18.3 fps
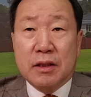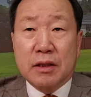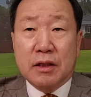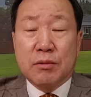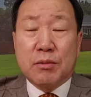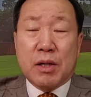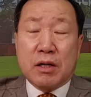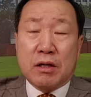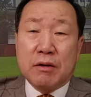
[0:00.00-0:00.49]

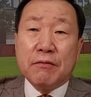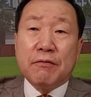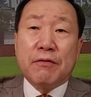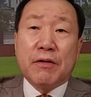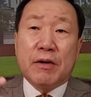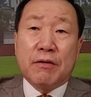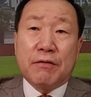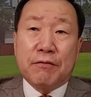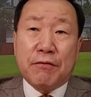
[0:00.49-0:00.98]
그만큼
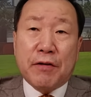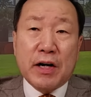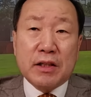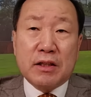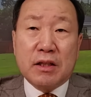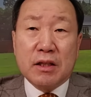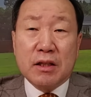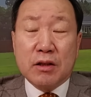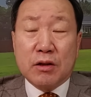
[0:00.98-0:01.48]

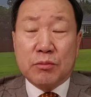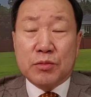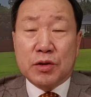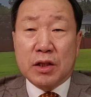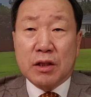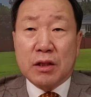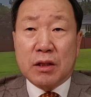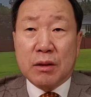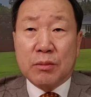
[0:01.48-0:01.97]
파이팅이
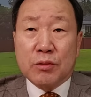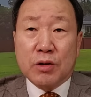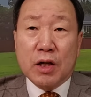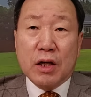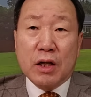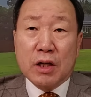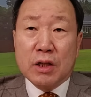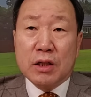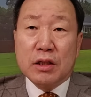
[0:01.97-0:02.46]
넘치기
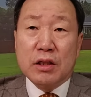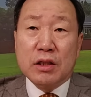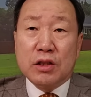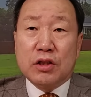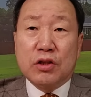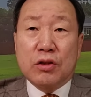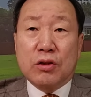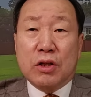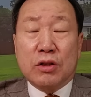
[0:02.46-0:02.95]
때문에
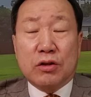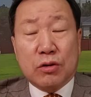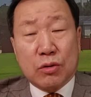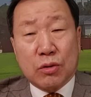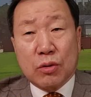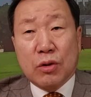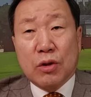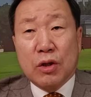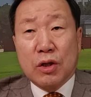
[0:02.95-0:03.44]
이
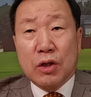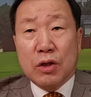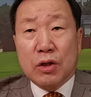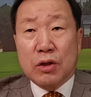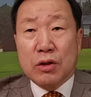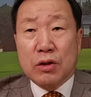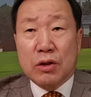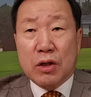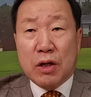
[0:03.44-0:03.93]
지역에서도
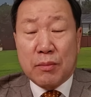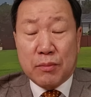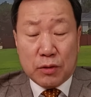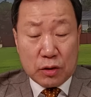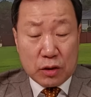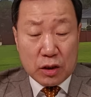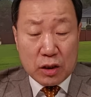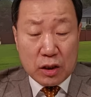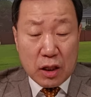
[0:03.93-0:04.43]
그
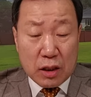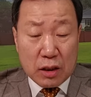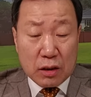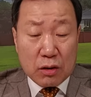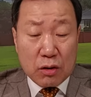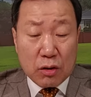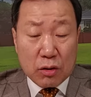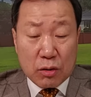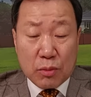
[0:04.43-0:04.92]
한번
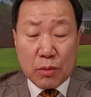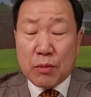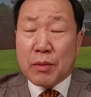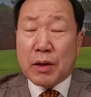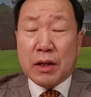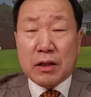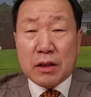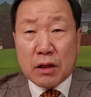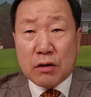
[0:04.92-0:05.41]
기대를 걸어볼
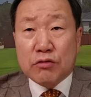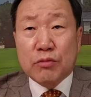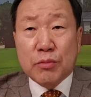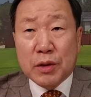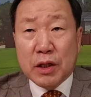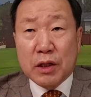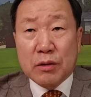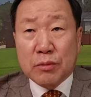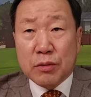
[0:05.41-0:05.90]
만하다
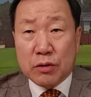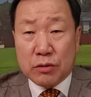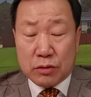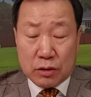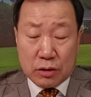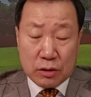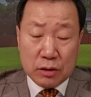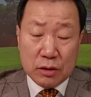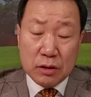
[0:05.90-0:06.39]

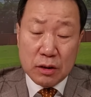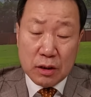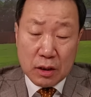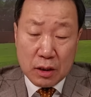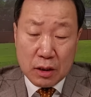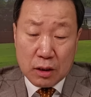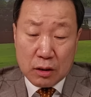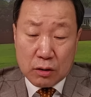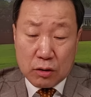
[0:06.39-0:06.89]
국민의힘으로서는
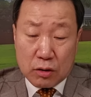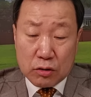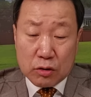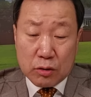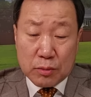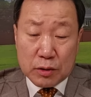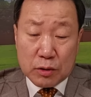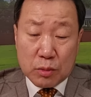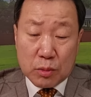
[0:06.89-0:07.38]
그런
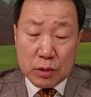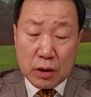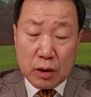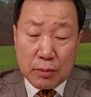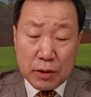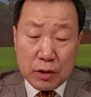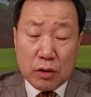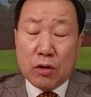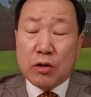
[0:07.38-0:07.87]
점에서
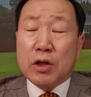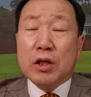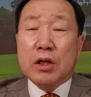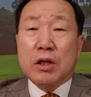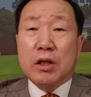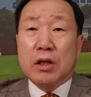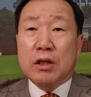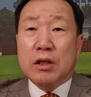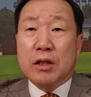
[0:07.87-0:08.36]
본다면
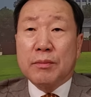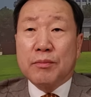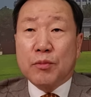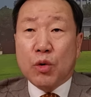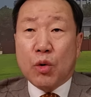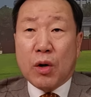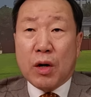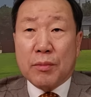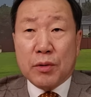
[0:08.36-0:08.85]
여기
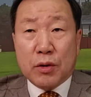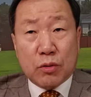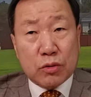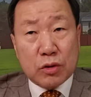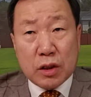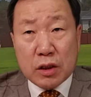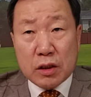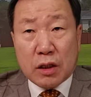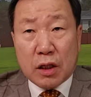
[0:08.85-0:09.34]
김동아
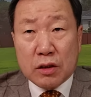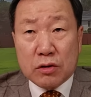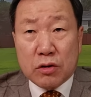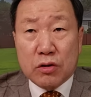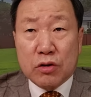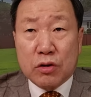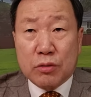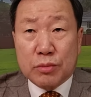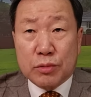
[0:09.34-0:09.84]
변호사의
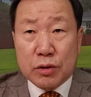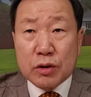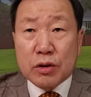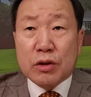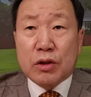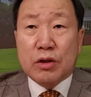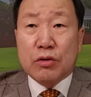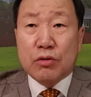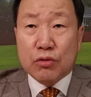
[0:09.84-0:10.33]
당선
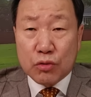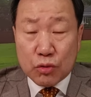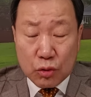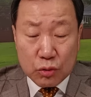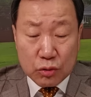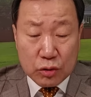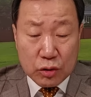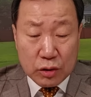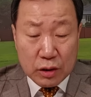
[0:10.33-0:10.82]
여부는
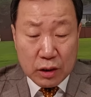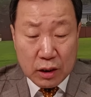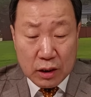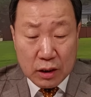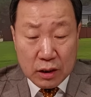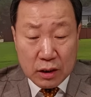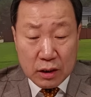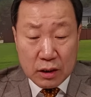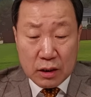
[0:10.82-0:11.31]

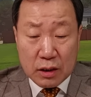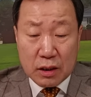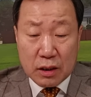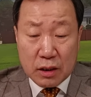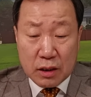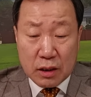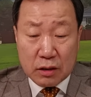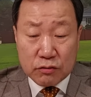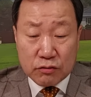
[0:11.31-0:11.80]
유동적이다
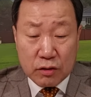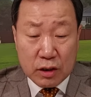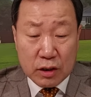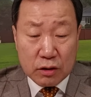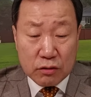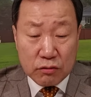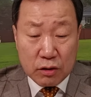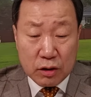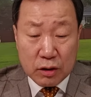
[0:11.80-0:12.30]
이렇게 얘기할 수가
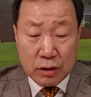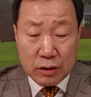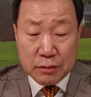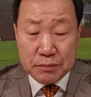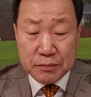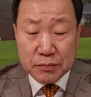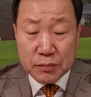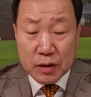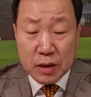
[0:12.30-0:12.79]
있고요.